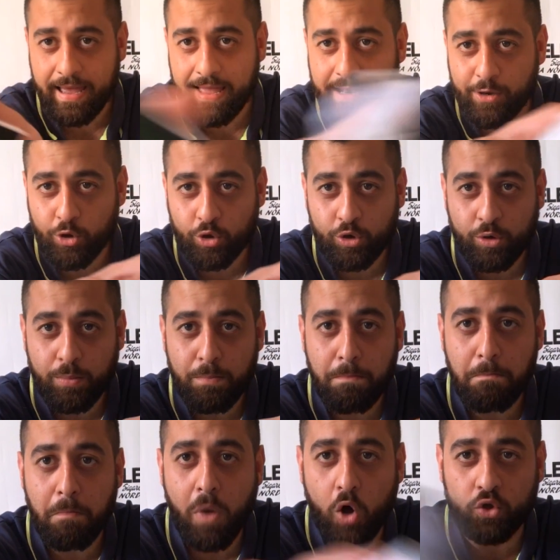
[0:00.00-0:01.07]
Elion
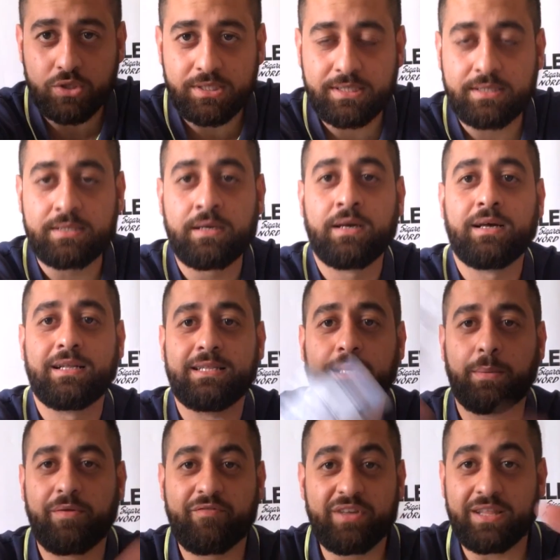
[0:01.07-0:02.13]
Mods.
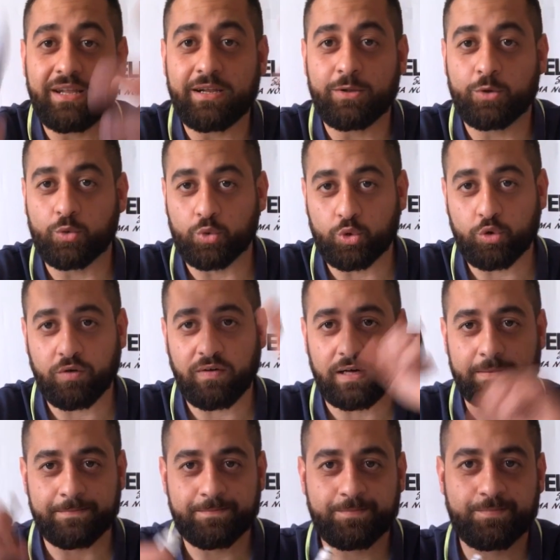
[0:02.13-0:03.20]
Andiamo a vedere il tutto,
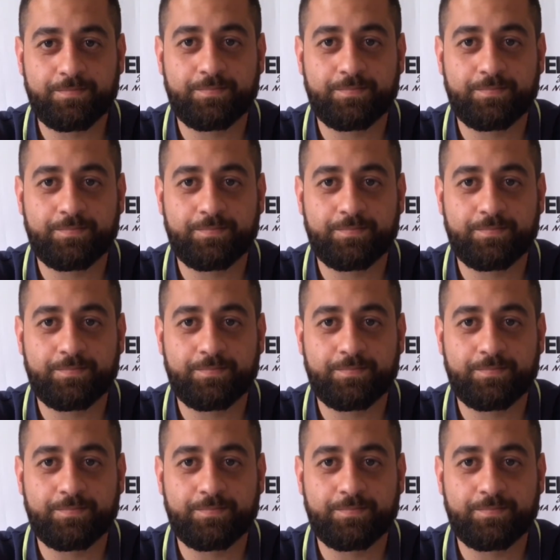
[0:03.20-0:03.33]
eh.